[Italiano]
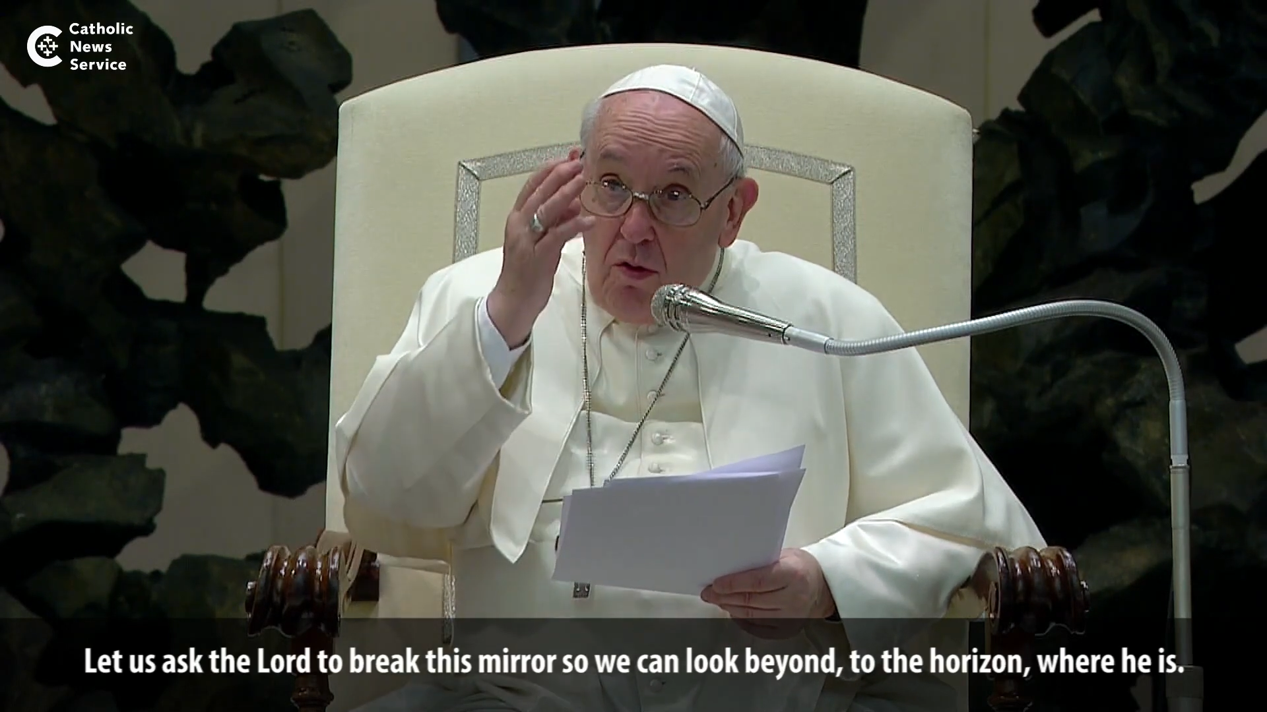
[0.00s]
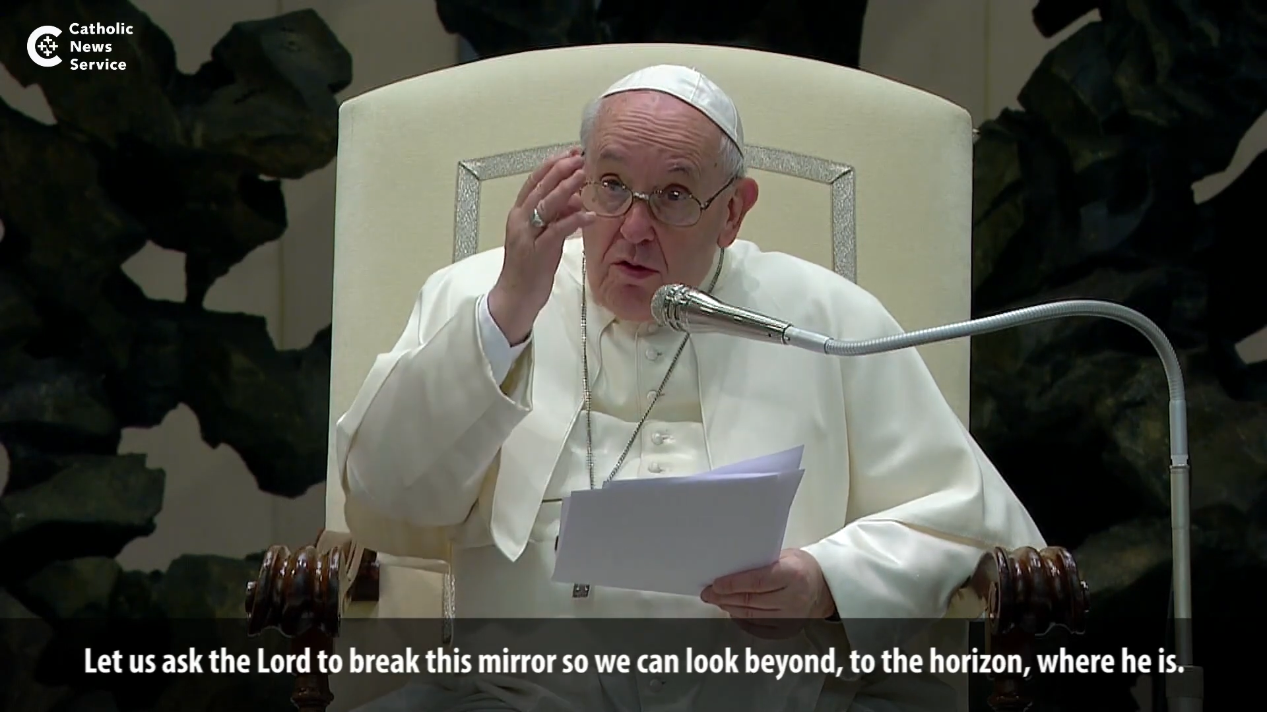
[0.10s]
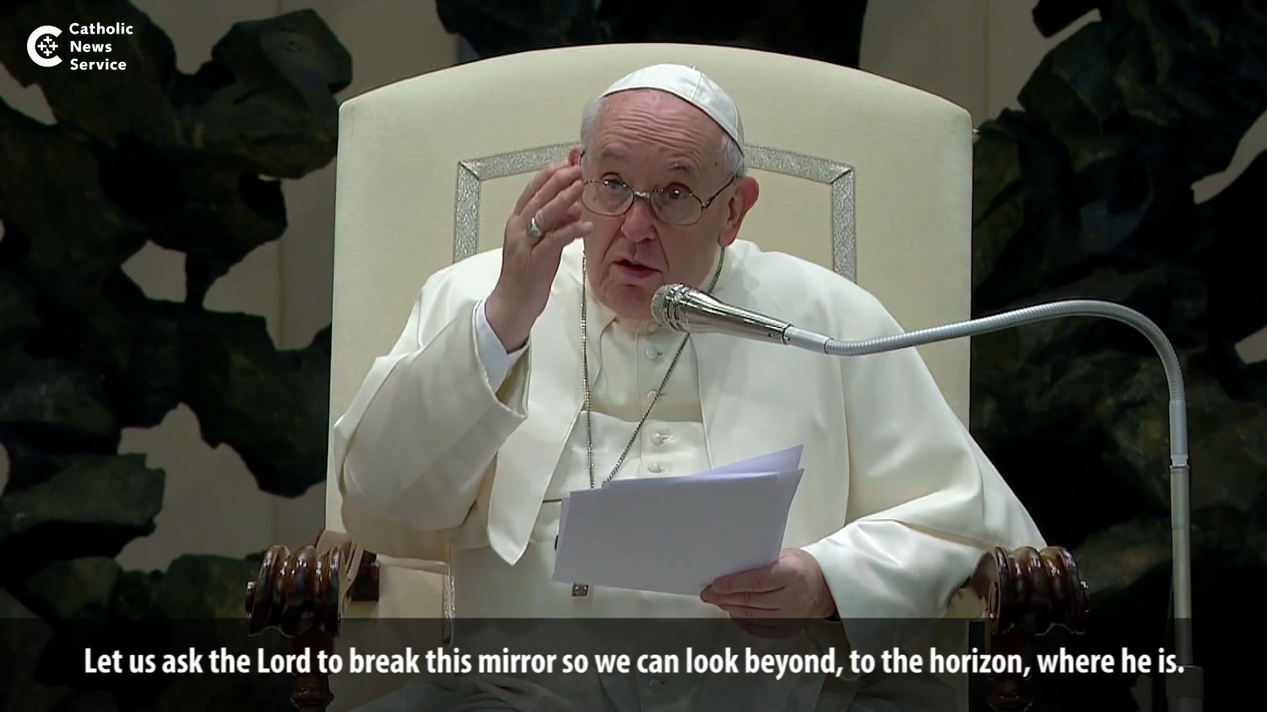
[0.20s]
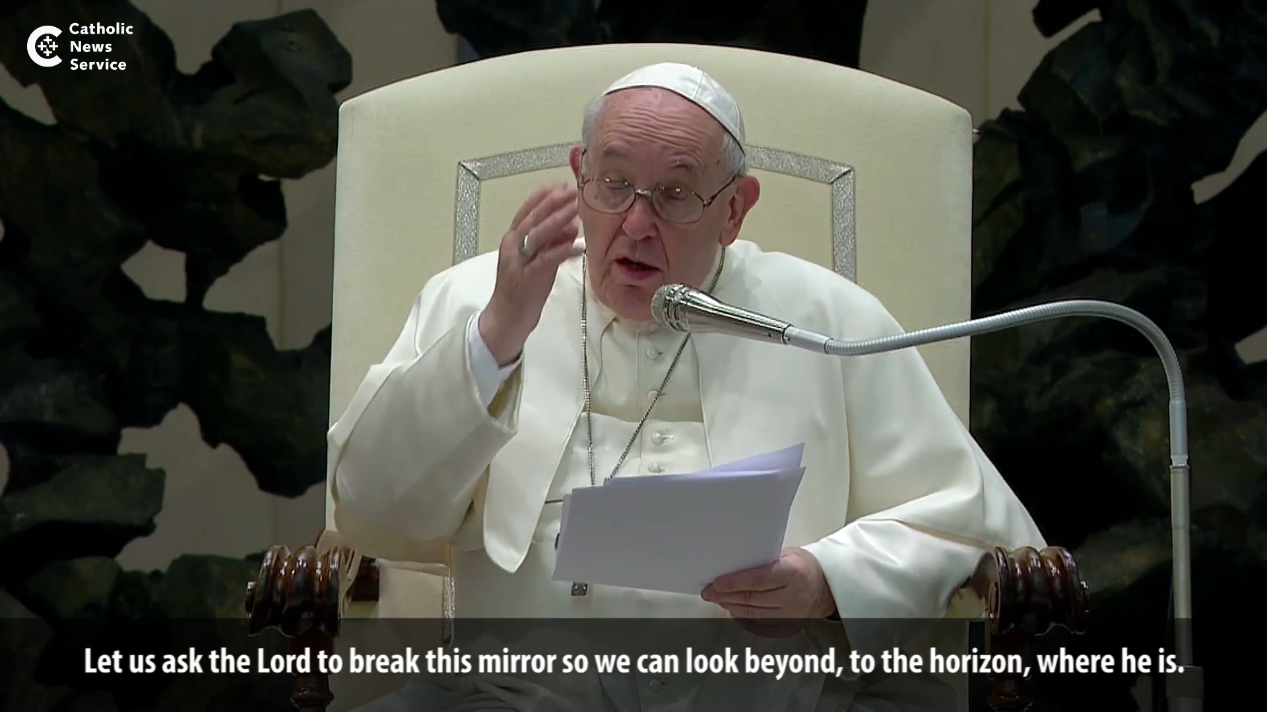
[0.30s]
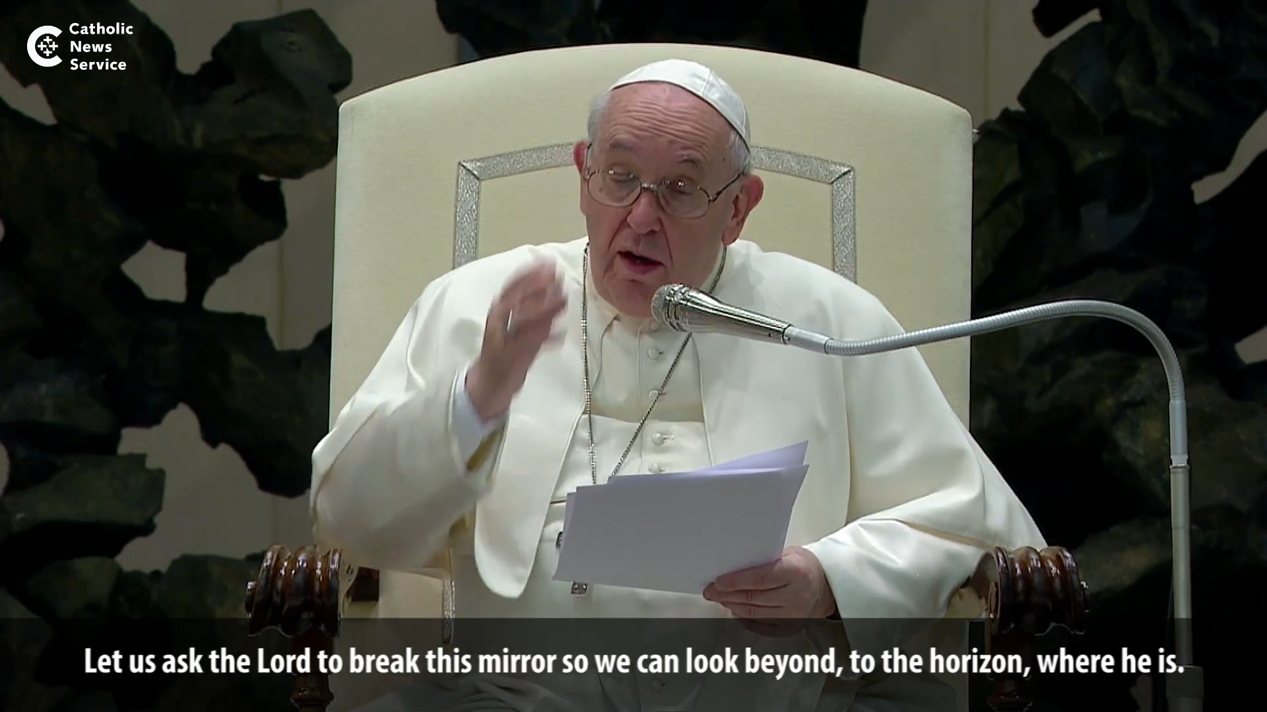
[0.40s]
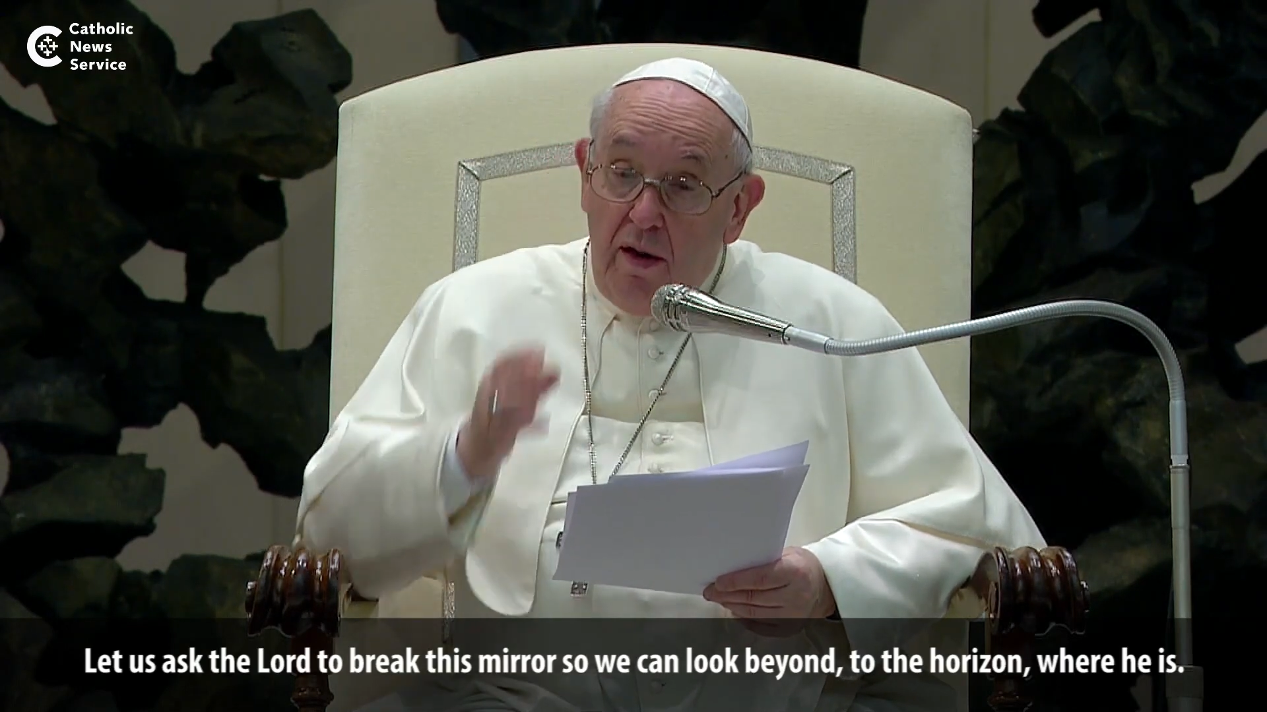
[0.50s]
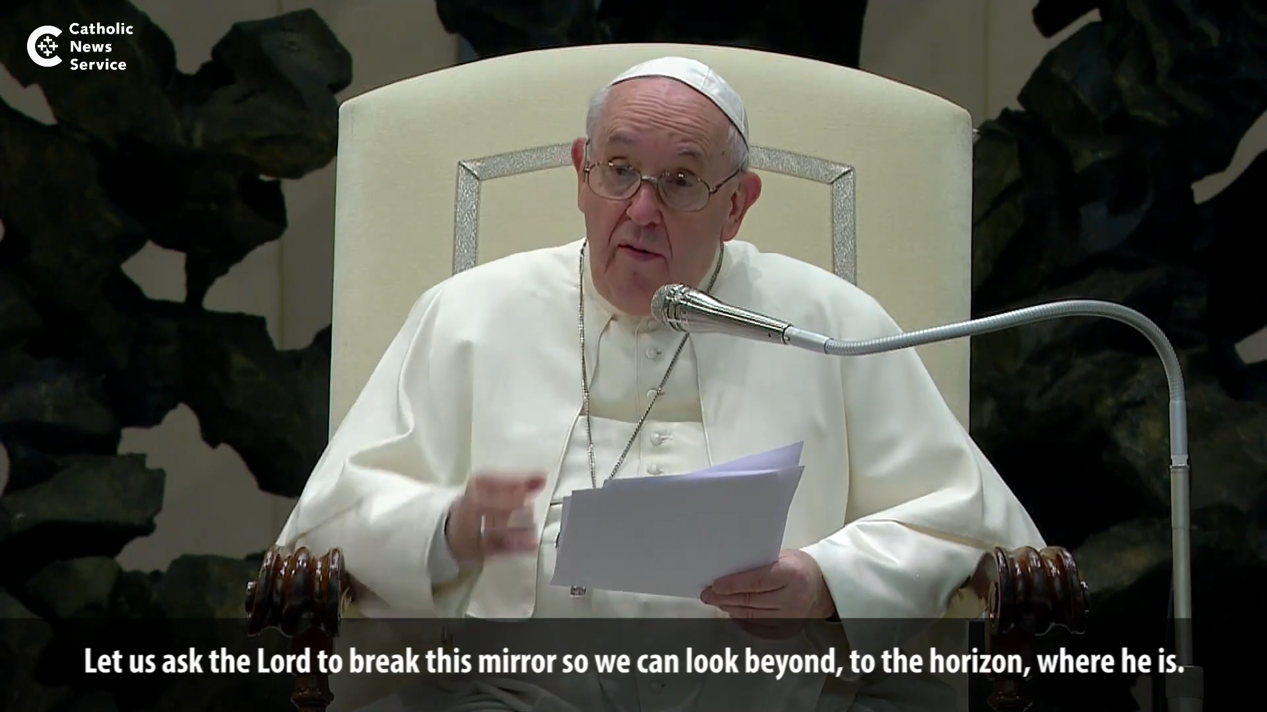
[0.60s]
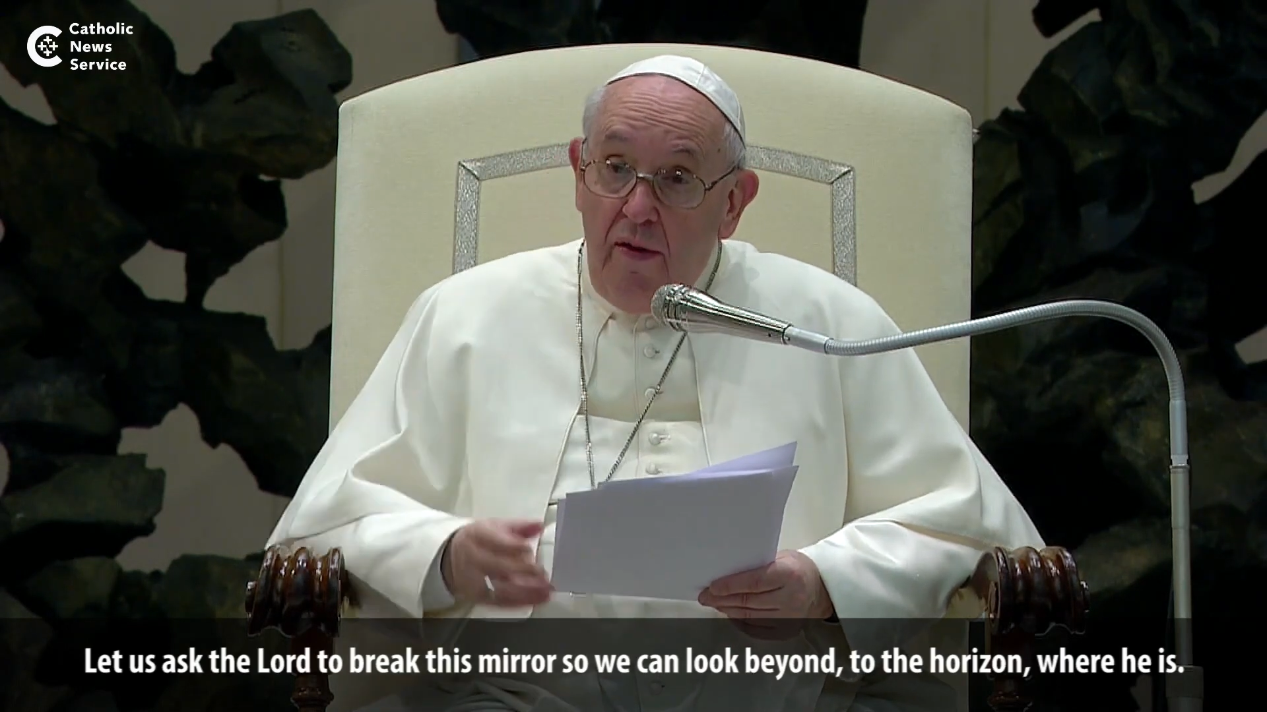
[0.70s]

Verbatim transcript: oltre,